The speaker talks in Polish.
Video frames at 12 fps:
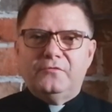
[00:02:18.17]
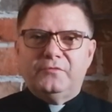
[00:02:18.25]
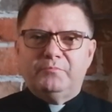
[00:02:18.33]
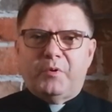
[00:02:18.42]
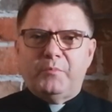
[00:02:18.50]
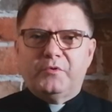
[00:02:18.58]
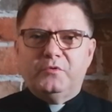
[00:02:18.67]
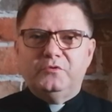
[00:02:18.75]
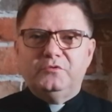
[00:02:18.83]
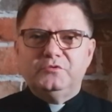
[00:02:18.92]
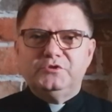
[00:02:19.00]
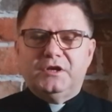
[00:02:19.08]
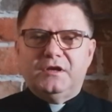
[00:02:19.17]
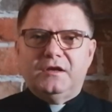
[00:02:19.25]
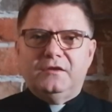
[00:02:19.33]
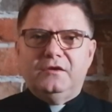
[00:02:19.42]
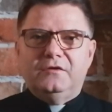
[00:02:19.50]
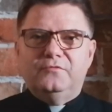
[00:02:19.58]
W popkulturze
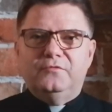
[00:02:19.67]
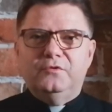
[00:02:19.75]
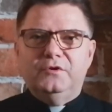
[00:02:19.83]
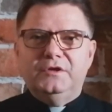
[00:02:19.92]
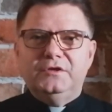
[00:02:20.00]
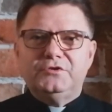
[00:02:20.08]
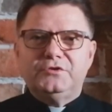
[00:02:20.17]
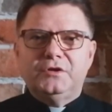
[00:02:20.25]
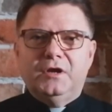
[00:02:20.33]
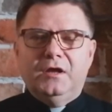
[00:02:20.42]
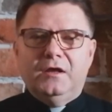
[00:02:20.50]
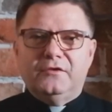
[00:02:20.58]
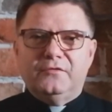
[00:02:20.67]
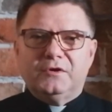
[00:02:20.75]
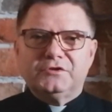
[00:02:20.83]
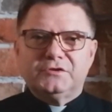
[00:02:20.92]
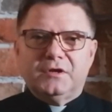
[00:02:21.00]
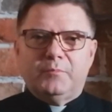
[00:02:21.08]
Nick Vujicz,
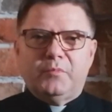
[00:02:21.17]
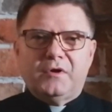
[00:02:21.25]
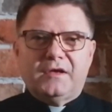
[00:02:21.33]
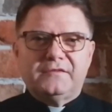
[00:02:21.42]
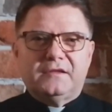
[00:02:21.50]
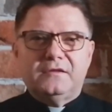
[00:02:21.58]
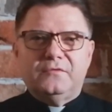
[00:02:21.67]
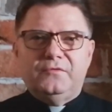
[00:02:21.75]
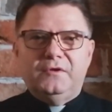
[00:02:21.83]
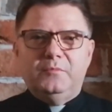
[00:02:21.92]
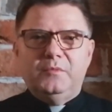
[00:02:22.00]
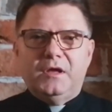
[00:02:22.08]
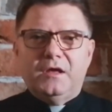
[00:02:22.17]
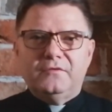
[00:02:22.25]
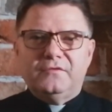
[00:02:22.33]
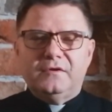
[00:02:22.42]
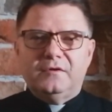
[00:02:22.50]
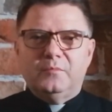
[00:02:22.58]
zwłaszcza pokazany w filmie
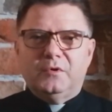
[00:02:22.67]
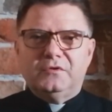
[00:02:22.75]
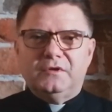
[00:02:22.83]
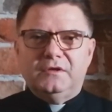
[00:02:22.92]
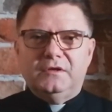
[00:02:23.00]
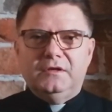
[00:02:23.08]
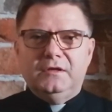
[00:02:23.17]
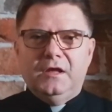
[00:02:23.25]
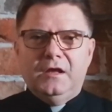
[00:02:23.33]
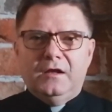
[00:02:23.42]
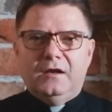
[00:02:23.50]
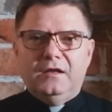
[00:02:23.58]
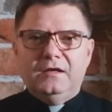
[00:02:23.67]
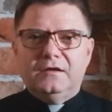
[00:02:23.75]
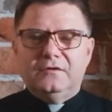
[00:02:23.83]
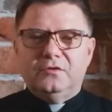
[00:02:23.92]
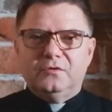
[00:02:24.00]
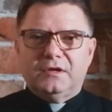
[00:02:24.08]
Cyrk Motyli.
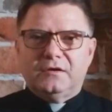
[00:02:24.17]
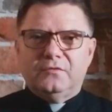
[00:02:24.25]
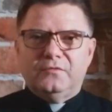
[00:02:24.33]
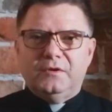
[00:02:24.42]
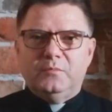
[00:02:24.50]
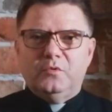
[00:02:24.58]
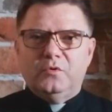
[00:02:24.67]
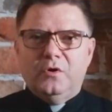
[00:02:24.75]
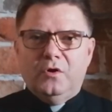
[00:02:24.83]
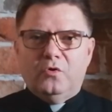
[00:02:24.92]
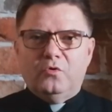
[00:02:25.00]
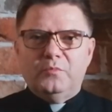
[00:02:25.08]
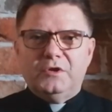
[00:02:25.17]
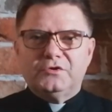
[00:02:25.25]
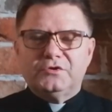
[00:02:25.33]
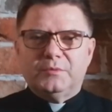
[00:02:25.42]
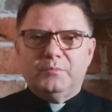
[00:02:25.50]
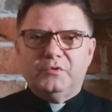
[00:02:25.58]
Link do tego filmu
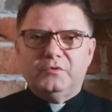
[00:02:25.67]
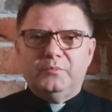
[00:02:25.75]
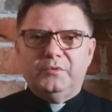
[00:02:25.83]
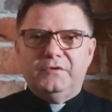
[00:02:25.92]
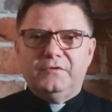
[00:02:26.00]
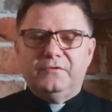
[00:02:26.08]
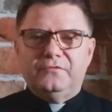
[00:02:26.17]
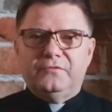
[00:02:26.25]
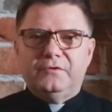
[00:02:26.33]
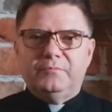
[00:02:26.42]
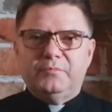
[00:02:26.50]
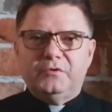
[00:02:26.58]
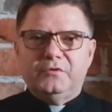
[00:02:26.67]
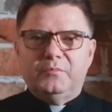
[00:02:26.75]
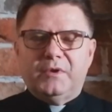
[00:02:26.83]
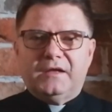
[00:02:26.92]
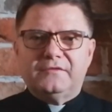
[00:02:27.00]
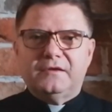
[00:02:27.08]
umieszczę pod, opis, pod
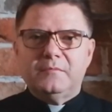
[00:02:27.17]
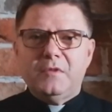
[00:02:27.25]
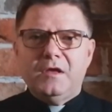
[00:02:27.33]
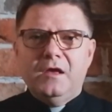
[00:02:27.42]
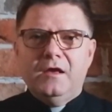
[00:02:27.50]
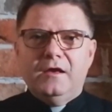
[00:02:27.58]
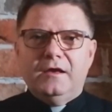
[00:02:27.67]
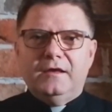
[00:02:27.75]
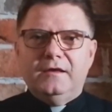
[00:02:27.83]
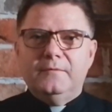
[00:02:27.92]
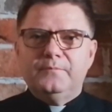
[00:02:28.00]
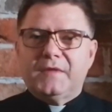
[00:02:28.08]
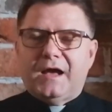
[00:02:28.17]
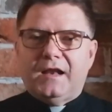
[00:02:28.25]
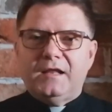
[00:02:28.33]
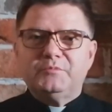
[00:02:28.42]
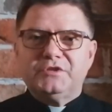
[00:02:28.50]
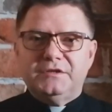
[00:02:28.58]
obrazem, I,
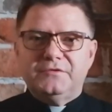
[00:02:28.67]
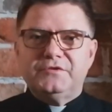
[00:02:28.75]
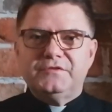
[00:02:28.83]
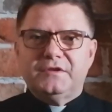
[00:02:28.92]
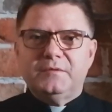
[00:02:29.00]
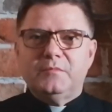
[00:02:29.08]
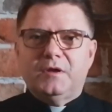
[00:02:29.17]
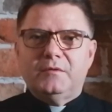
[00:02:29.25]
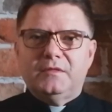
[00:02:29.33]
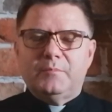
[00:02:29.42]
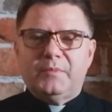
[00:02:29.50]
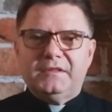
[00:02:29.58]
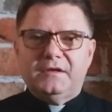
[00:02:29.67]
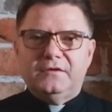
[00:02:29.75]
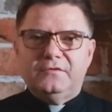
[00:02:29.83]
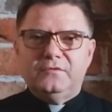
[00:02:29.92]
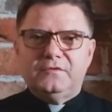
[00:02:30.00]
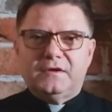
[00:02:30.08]
ale przede wszystkim na Pana
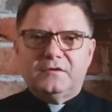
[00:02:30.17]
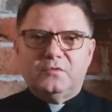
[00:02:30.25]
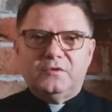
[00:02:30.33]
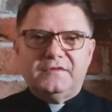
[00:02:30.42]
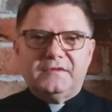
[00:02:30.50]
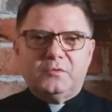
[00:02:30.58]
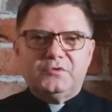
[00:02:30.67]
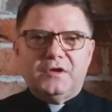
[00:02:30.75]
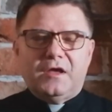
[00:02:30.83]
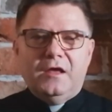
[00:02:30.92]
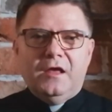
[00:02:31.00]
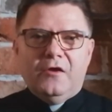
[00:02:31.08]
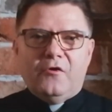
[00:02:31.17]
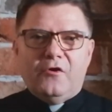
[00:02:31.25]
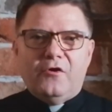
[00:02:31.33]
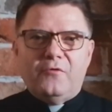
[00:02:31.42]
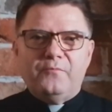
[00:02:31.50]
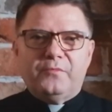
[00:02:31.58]
Jezusa, który stał się
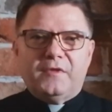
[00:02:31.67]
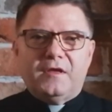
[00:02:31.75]
y,